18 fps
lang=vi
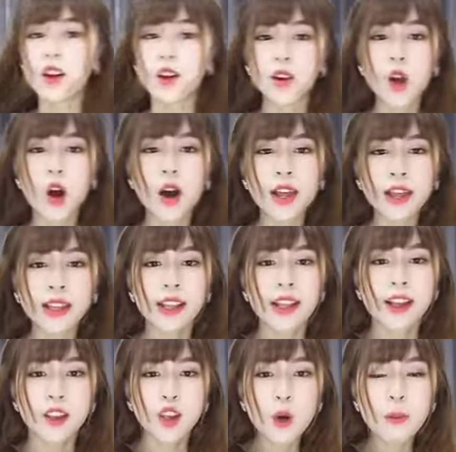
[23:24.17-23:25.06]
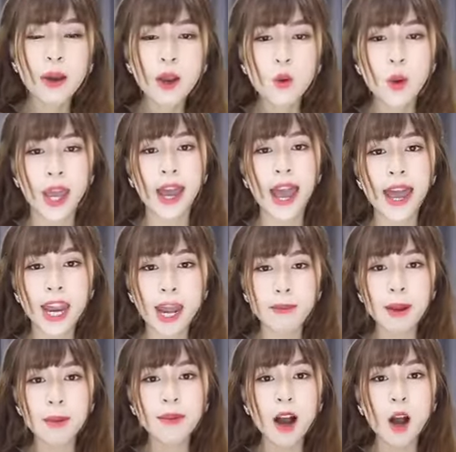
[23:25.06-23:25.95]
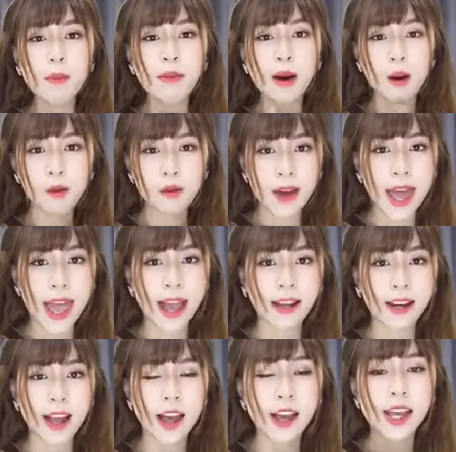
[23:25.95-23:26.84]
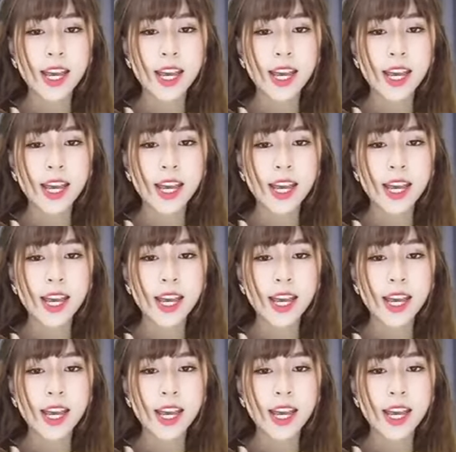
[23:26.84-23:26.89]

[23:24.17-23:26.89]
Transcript: Rồi Yumi Nguyễn A550 màu vàng nè,